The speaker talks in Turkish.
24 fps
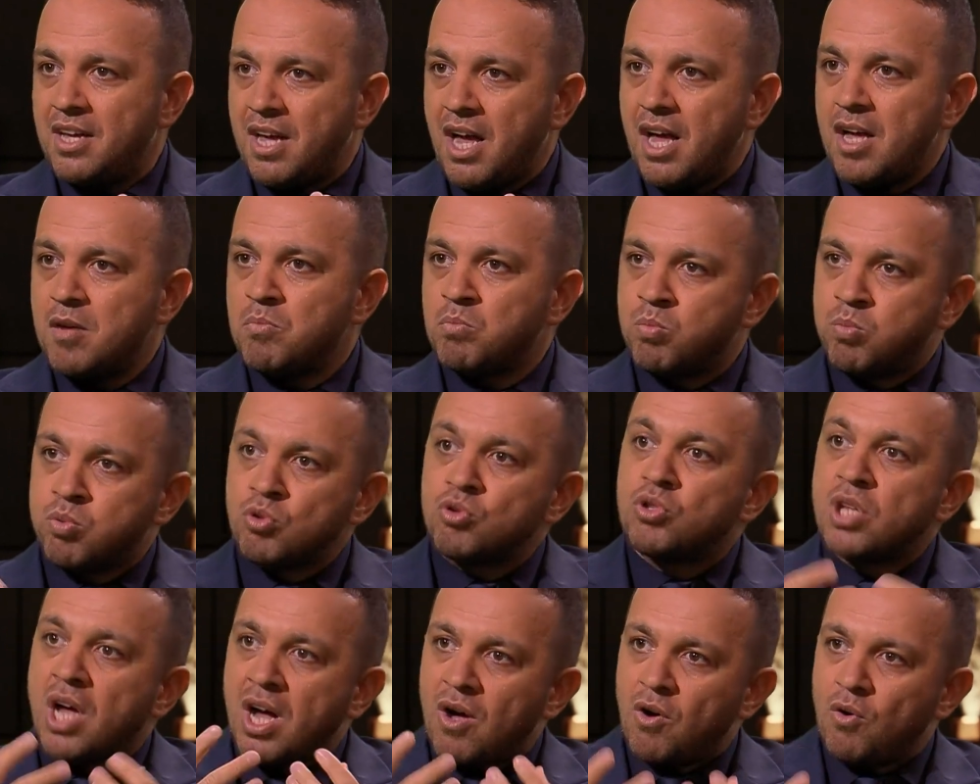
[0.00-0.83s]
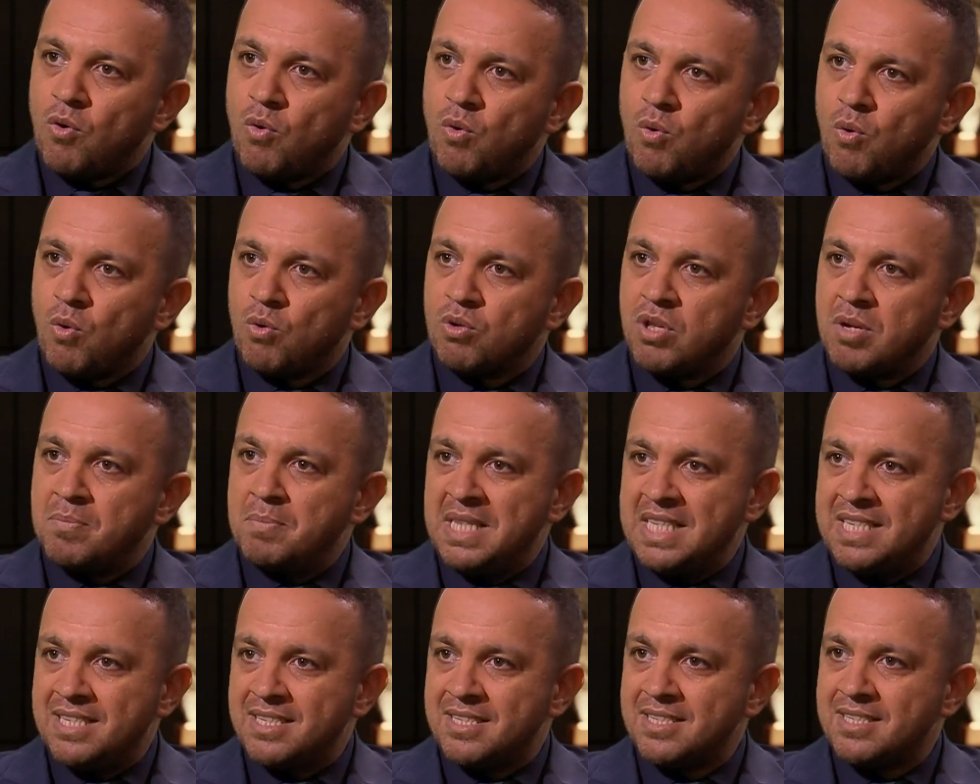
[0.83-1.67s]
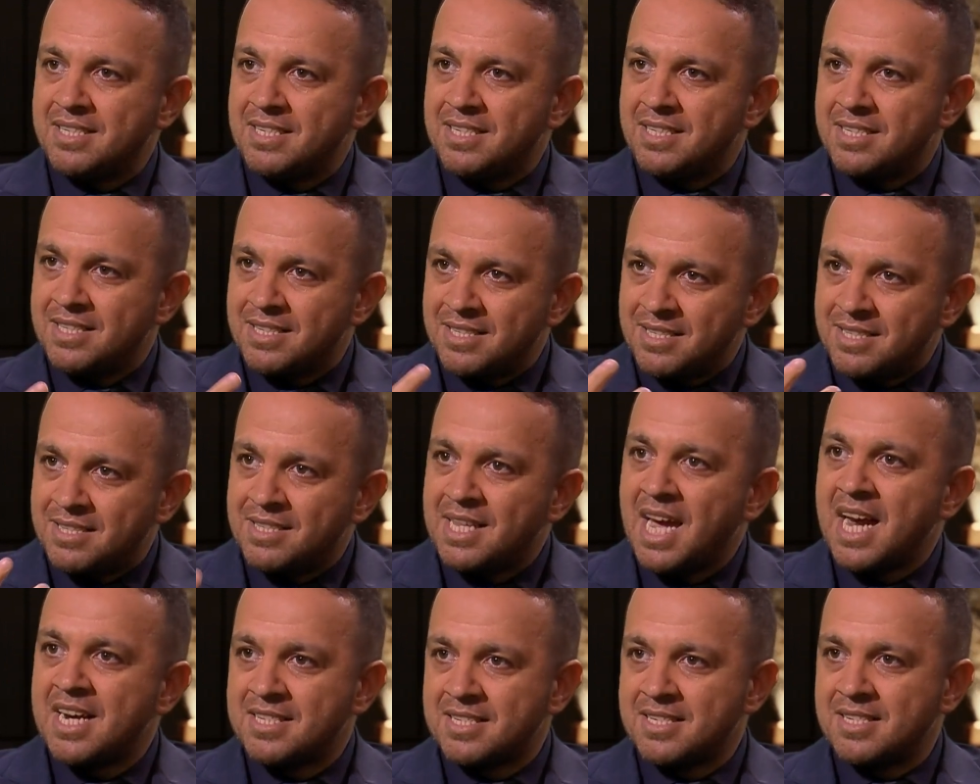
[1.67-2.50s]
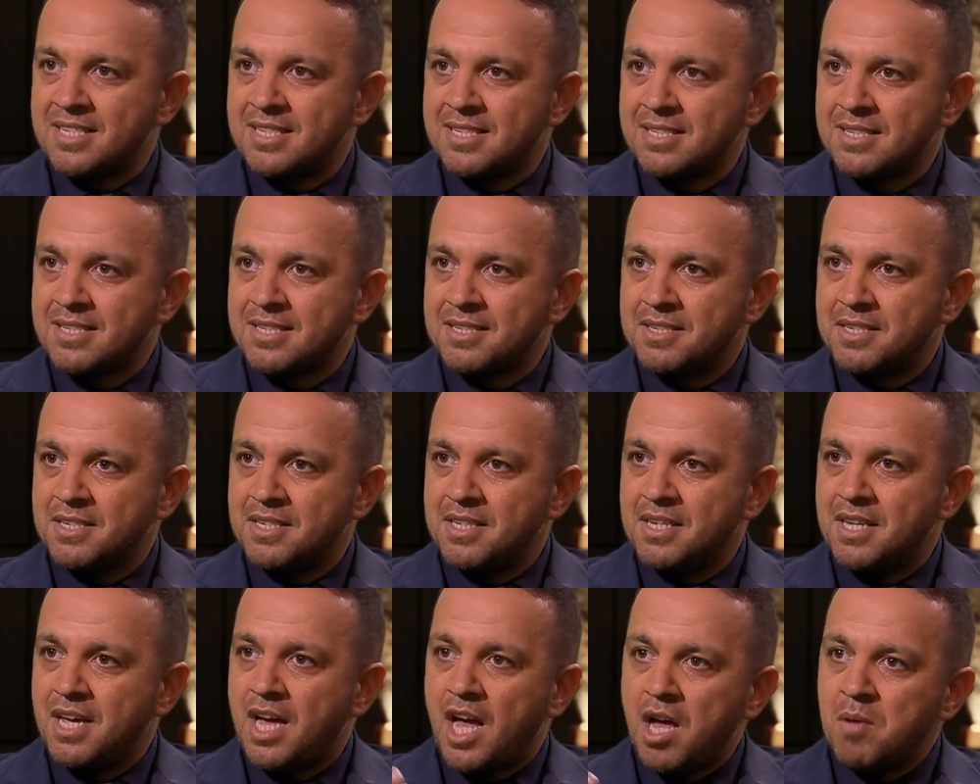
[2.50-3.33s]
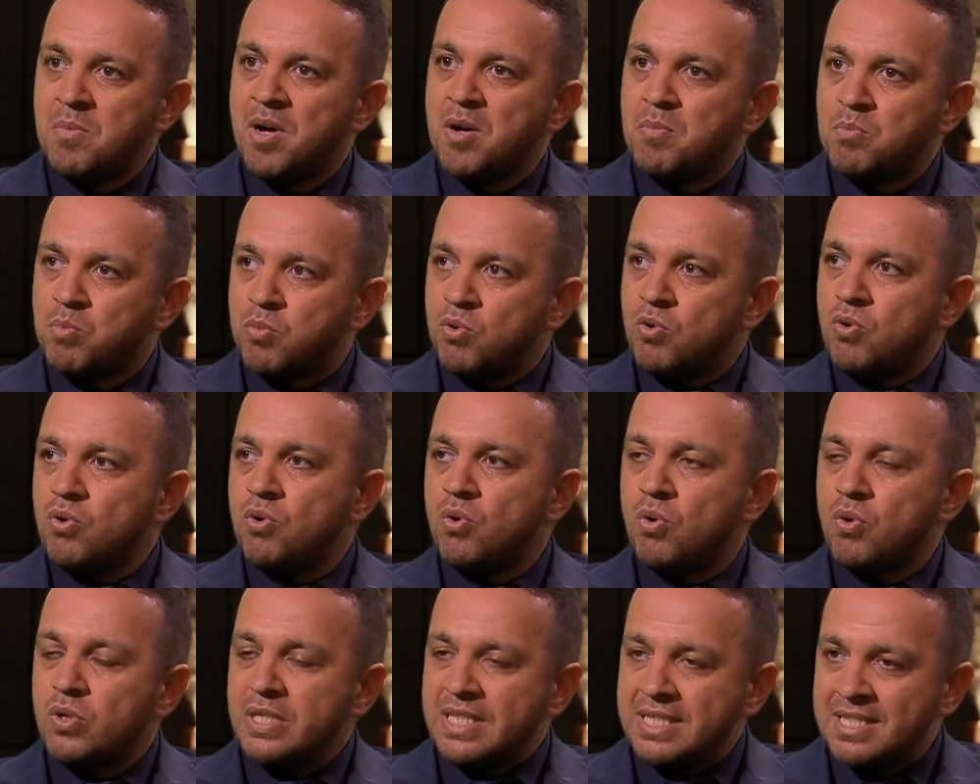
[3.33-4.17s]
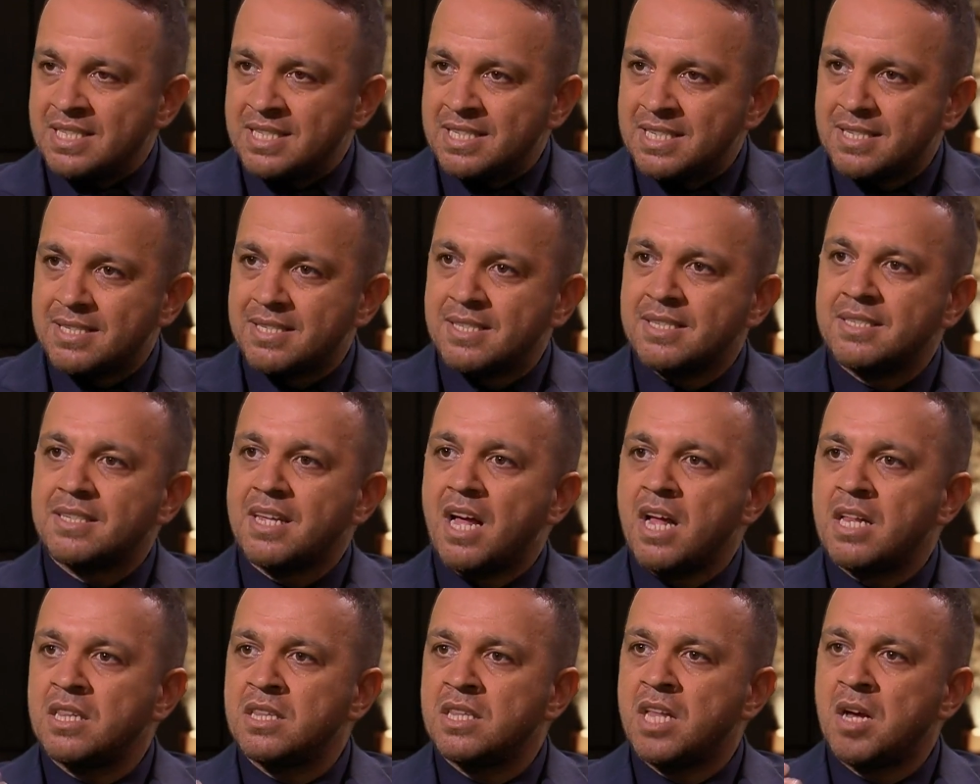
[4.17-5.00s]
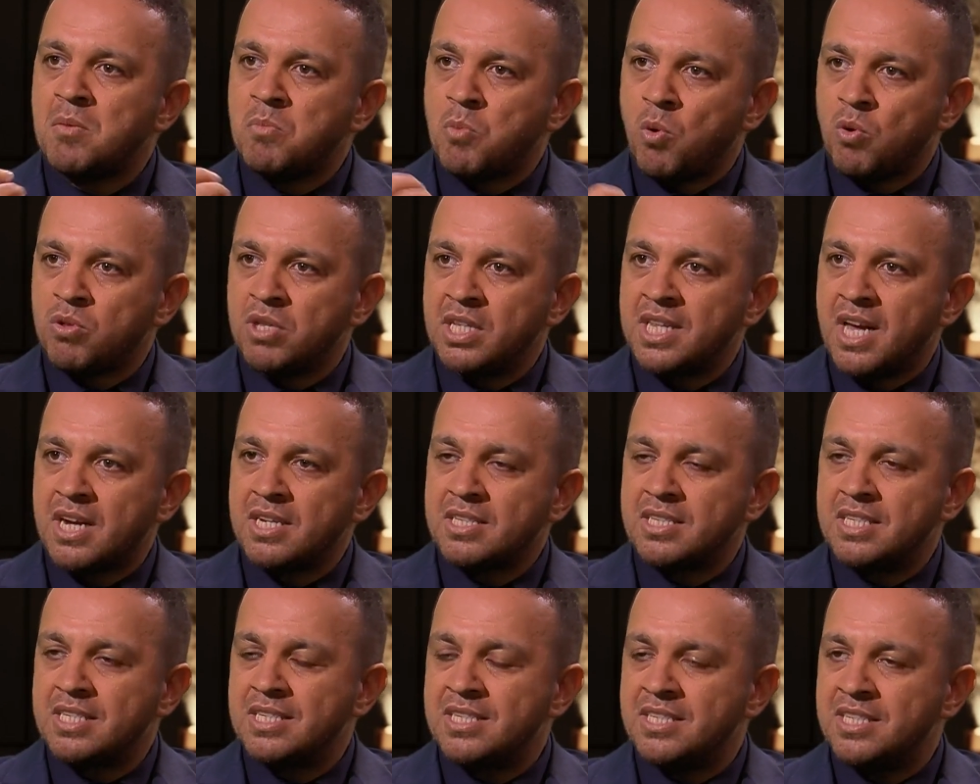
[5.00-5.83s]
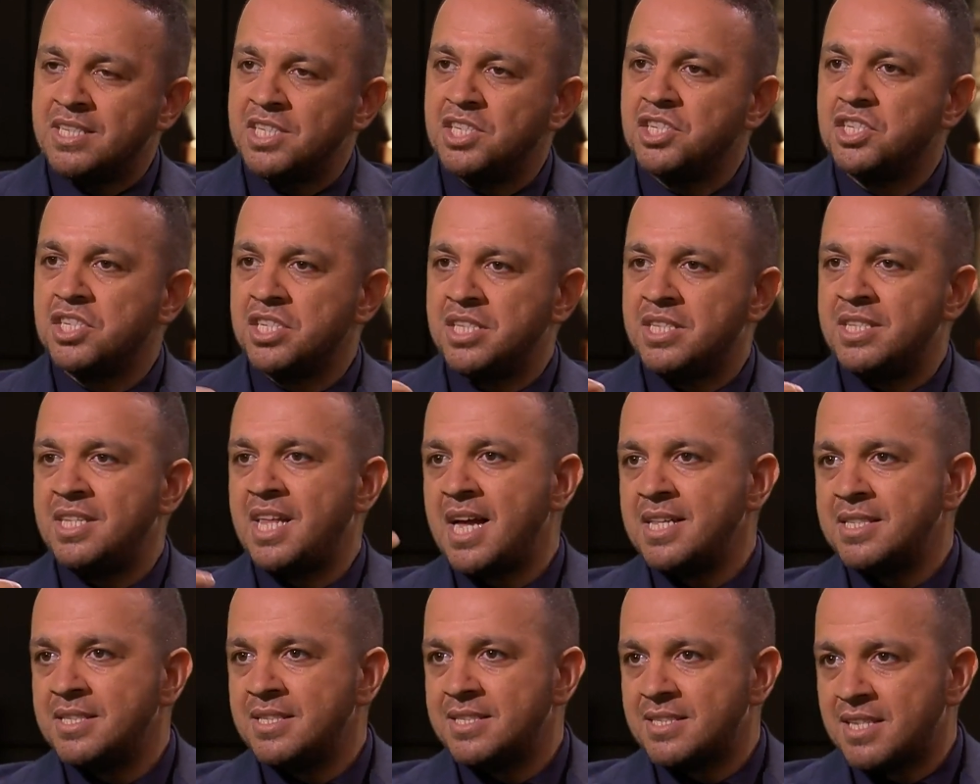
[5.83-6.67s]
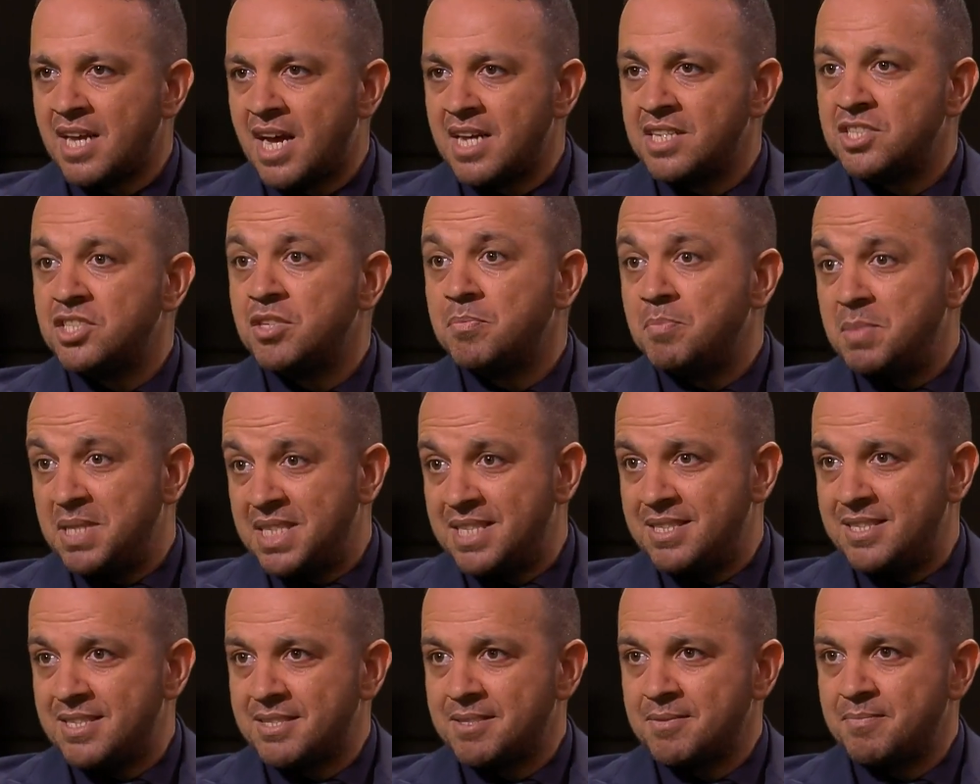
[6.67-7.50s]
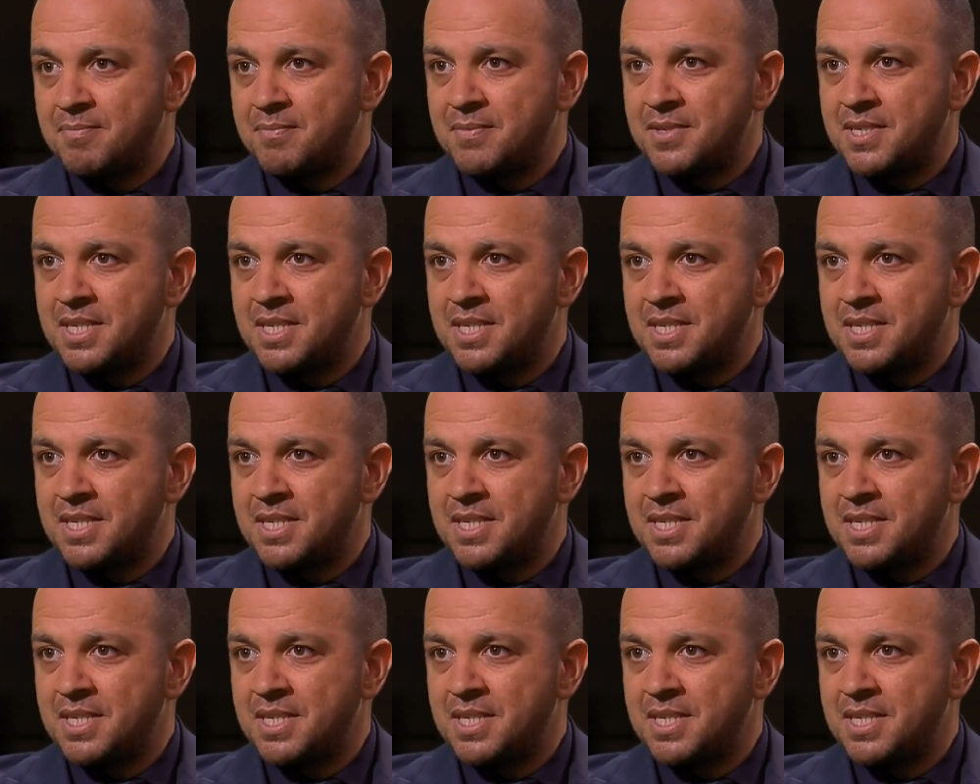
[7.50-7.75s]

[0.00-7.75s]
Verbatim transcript: Aa, bu da olabilir dersiniz. Ama bu sınırsız anlam olanaklarının içinden sadece biridir.